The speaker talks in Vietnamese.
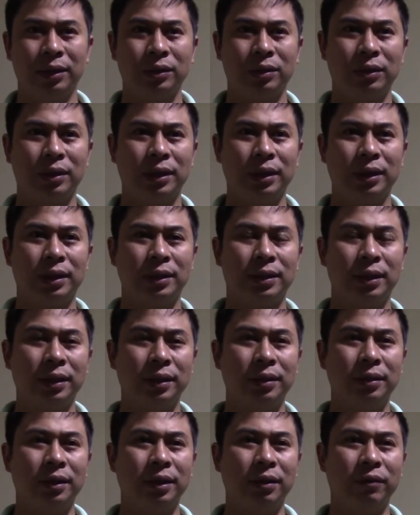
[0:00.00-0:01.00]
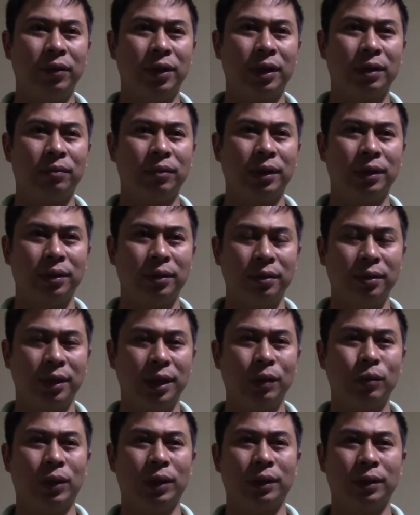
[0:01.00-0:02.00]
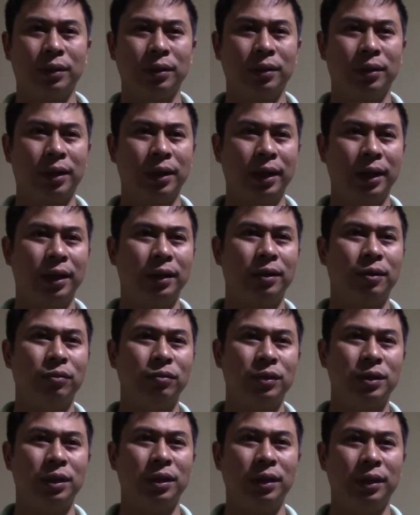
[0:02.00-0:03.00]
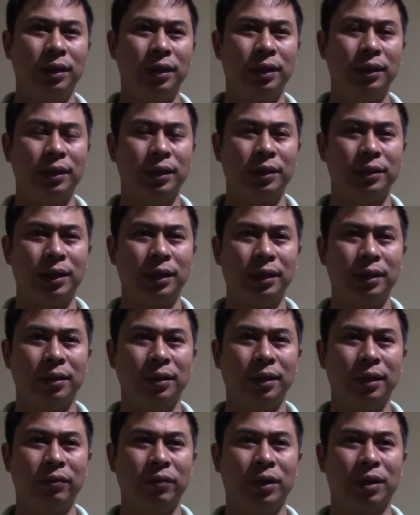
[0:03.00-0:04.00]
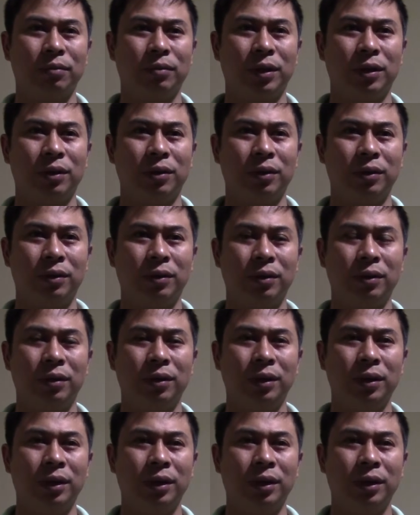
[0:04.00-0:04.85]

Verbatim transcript: cho nên là dẫn tới cái việc mà từ kỹ thuật từ cái hệ thống sơn nữa thì dẫn tới cái việc mà nó, nó